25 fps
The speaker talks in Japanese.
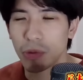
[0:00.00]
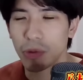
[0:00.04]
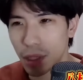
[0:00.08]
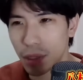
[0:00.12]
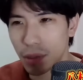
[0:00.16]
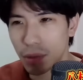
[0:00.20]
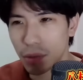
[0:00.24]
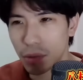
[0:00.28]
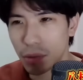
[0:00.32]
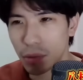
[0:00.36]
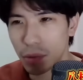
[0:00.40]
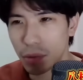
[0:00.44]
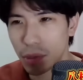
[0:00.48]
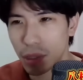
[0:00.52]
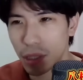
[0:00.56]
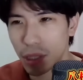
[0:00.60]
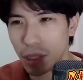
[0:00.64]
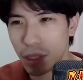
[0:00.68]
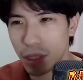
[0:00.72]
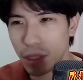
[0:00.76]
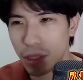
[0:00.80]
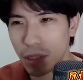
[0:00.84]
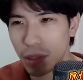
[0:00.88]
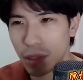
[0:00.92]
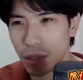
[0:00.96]
ランドルで
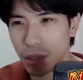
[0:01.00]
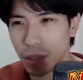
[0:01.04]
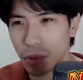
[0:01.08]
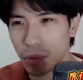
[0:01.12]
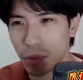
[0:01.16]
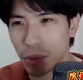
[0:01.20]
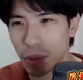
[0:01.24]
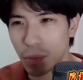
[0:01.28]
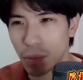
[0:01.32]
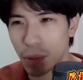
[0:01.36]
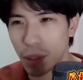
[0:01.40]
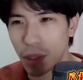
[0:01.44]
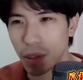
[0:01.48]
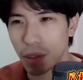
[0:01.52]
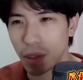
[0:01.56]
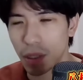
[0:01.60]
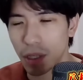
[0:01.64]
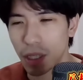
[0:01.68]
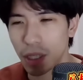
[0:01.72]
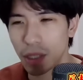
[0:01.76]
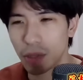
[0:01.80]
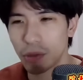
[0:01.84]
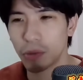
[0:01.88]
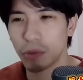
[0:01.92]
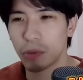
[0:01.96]
いいっていうのはま
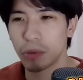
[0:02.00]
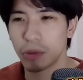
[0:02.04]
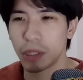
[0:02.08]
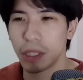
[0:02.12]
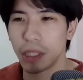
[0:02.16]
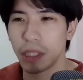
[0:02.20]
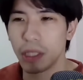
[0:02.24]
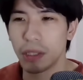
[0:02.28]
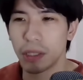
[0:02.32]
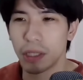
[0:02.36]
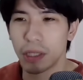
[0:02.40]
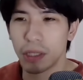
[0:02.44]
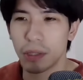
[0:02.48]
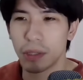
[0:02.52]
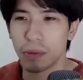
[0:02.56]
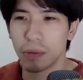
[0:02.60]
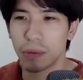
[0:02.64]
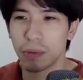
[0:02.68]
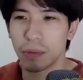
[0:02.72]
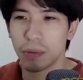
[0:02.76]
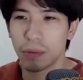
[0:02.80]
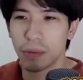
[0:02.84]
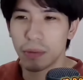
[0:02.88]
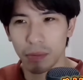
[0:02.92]
あ、ランドルでいいんだけど、